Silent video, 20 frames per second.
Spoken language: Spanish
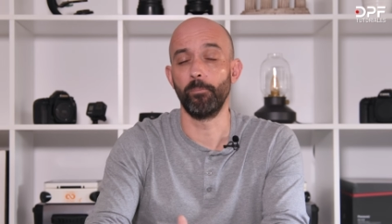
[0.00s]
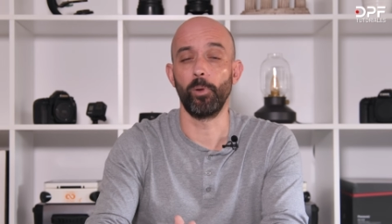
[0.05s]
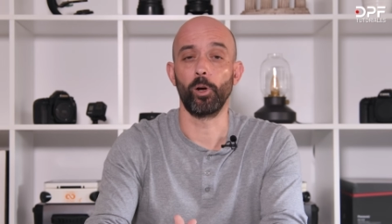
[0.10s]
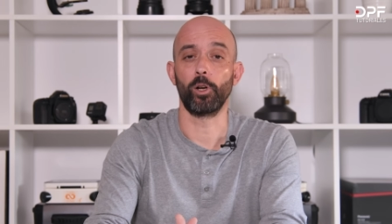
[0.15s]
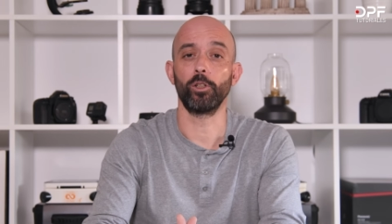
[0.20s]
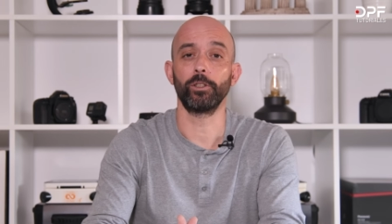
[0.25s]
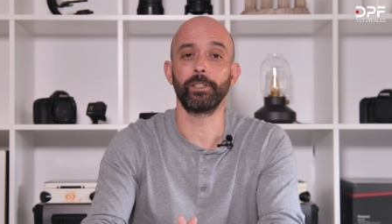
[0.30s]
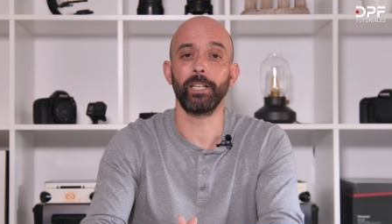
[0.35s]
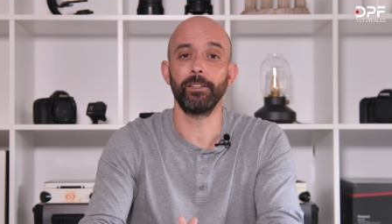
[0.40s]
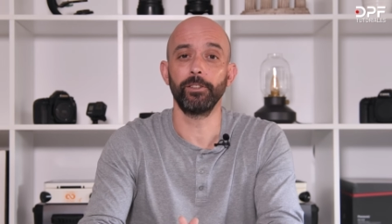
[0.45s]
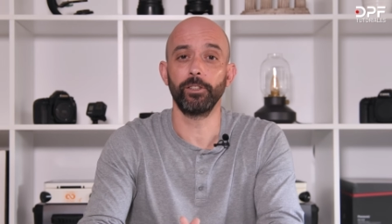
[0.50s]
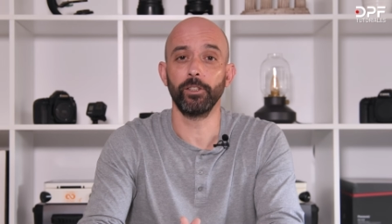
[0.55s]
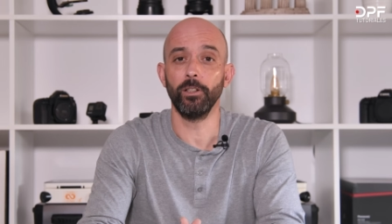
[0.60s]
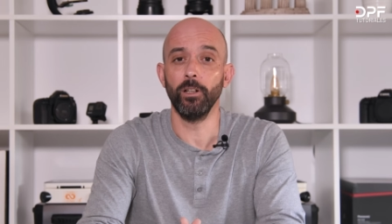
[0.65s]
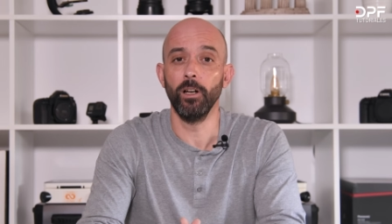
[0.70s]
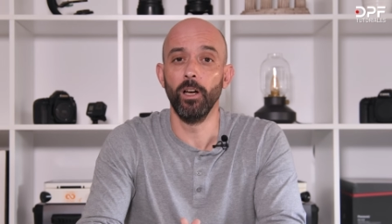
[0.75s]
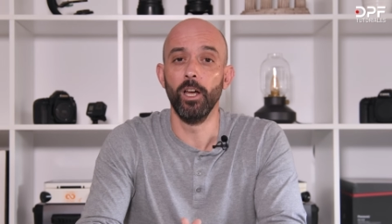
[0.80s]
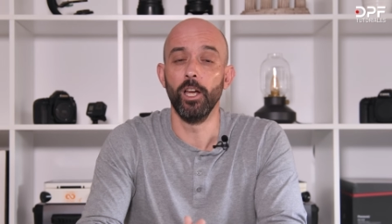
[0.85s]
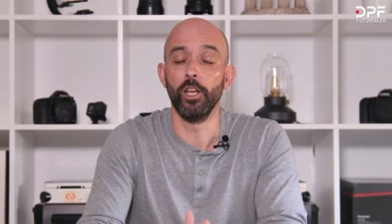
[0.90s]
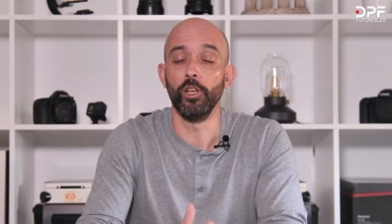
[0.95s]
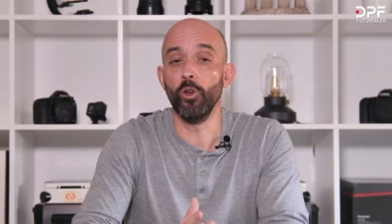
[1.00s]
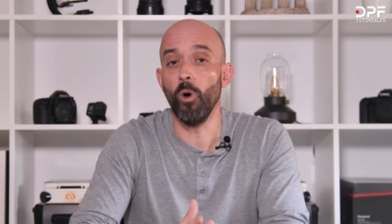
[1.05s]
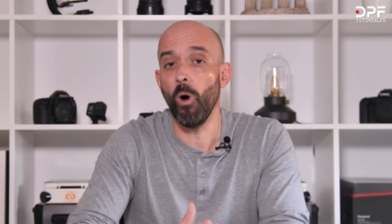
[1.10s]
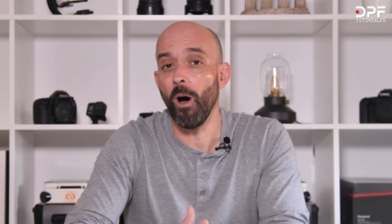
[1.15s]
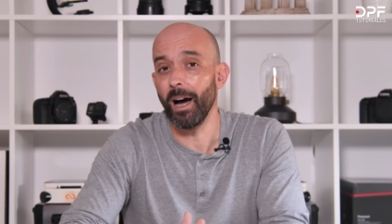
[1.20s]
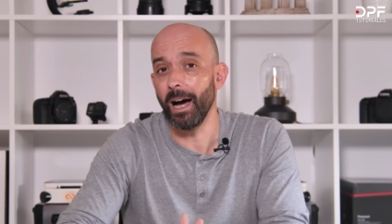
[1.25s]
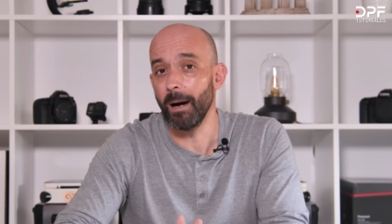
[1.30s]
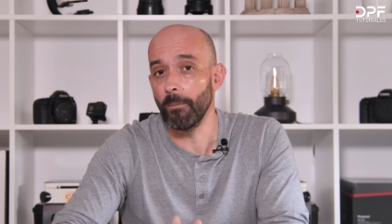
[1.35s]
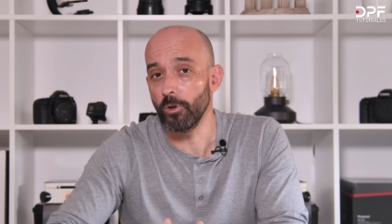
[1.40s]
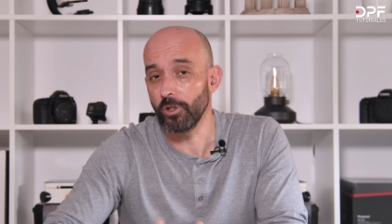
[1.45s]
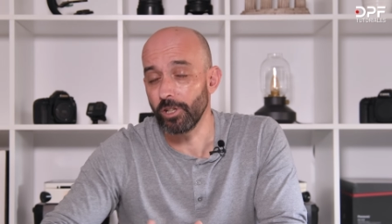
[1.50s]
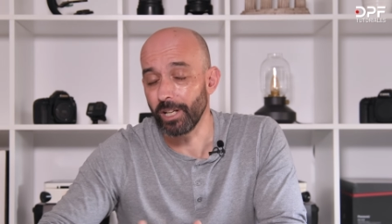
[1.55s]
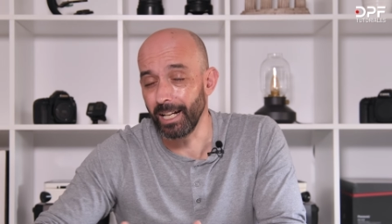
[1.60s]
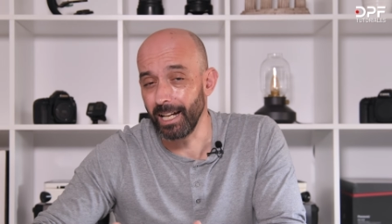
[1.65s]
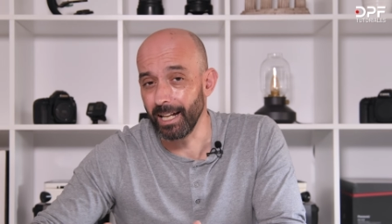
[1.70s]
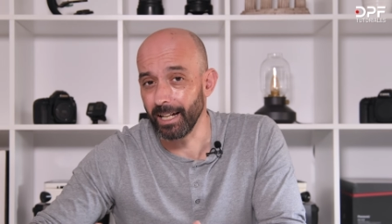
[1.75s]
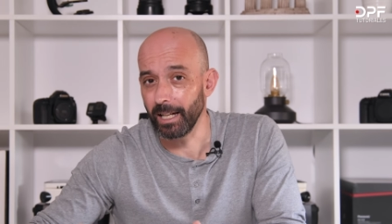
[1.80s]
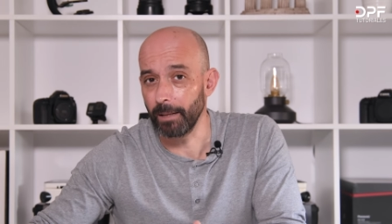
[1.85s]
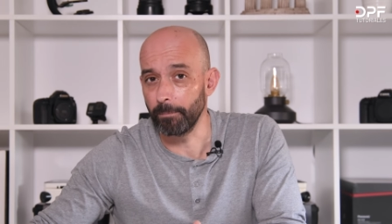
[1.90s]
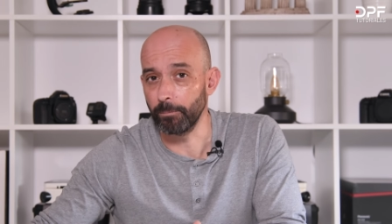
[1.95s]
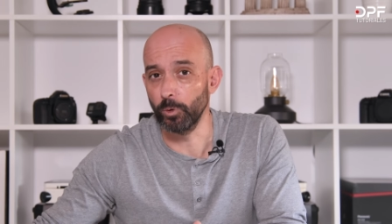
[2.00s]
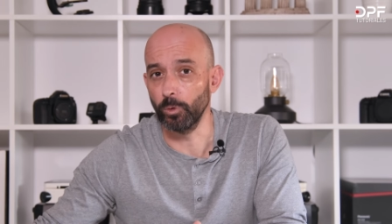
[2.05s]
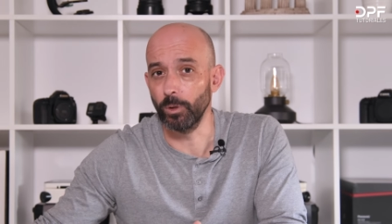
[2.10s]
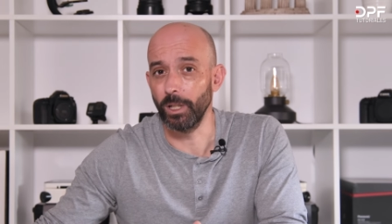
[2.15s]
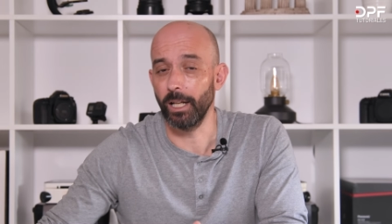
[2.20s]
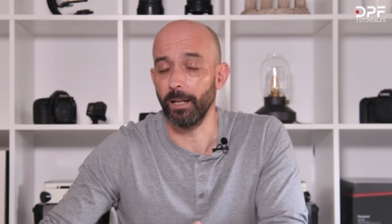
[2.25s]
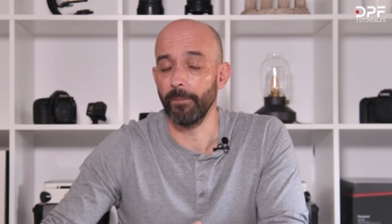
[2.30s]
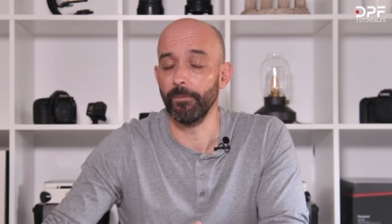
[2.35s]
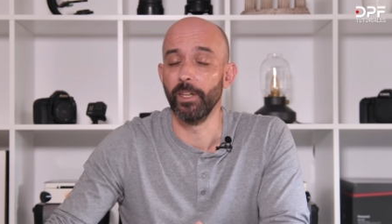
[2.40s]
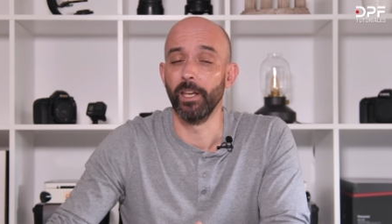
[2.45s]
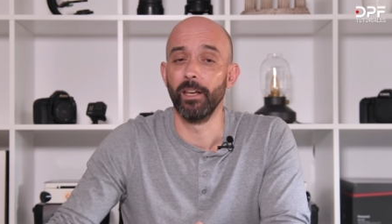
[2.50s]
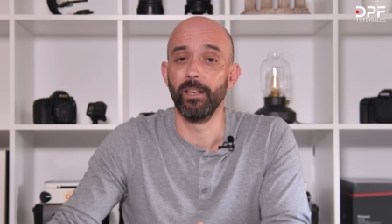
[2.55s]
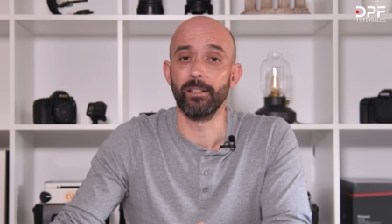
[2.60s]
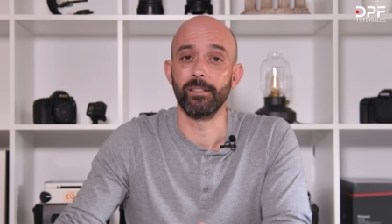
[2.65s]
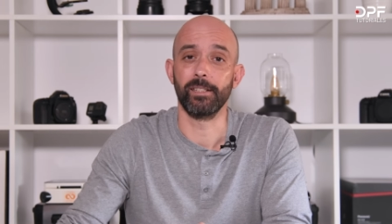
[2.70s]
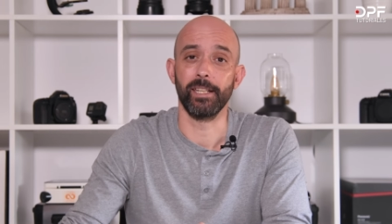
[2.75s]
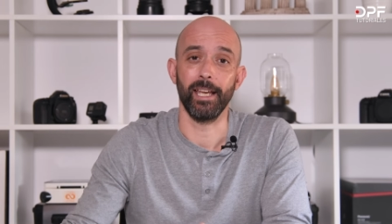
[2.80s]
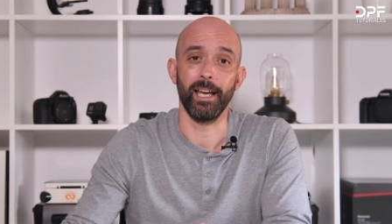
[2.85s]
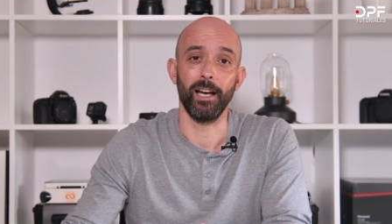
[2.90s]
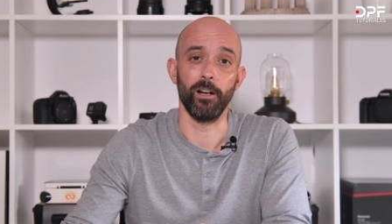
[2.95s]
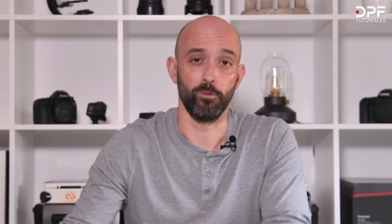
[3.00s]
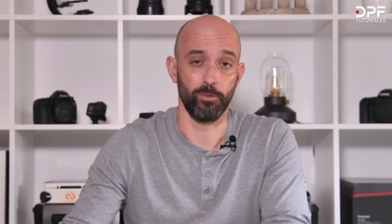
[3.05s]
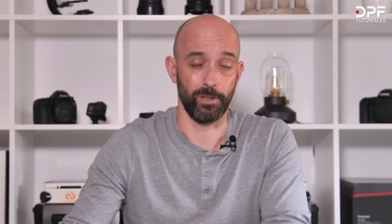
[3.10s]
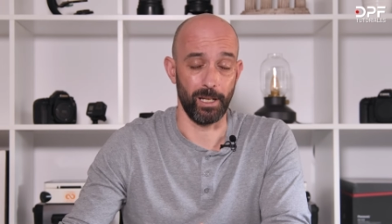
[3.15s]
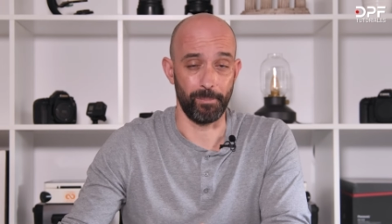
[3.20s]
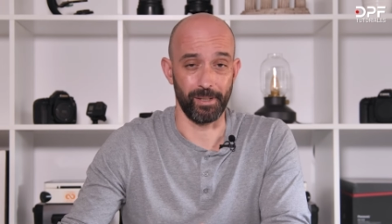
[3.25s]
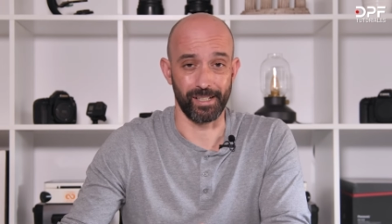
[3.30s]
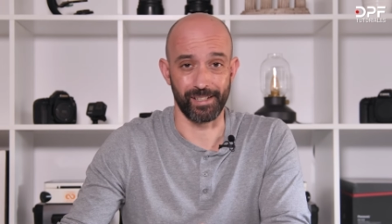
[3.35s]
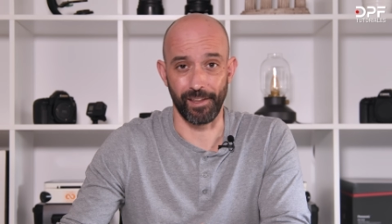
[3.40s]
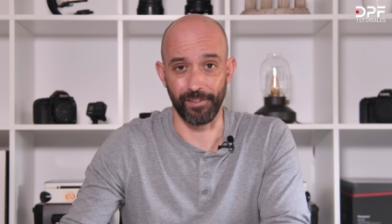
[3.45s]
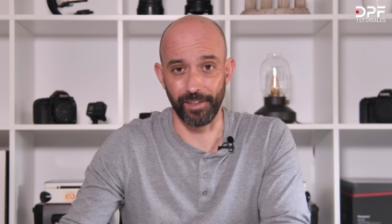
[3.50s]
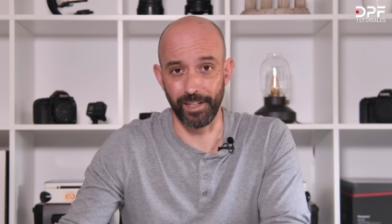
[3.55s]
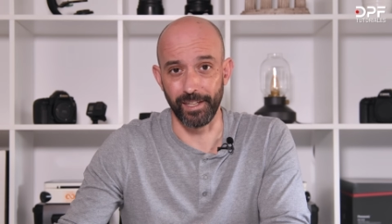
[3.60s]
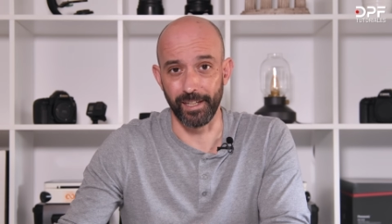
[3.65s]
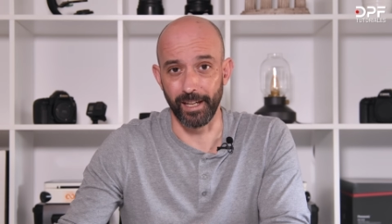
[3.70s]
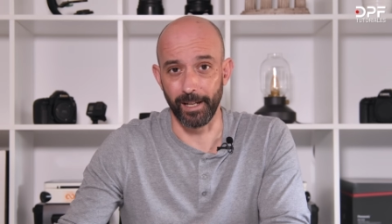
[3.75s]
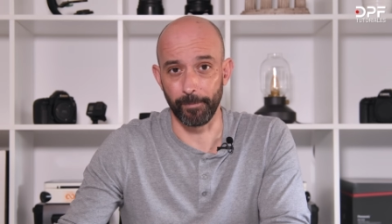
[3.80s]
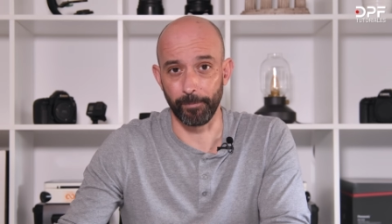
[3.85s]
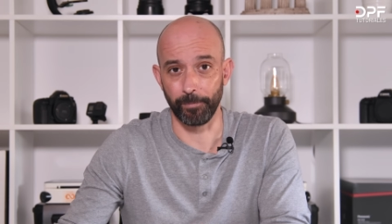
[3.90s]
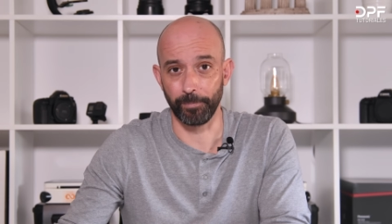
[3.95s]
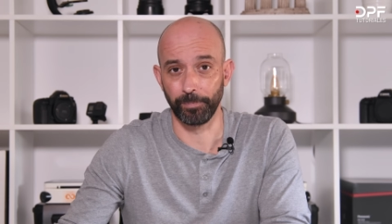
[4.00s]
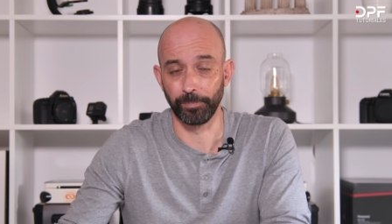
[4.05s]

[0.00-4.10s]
Por lo tanto, no hagamos que la captura sea una pesadilla.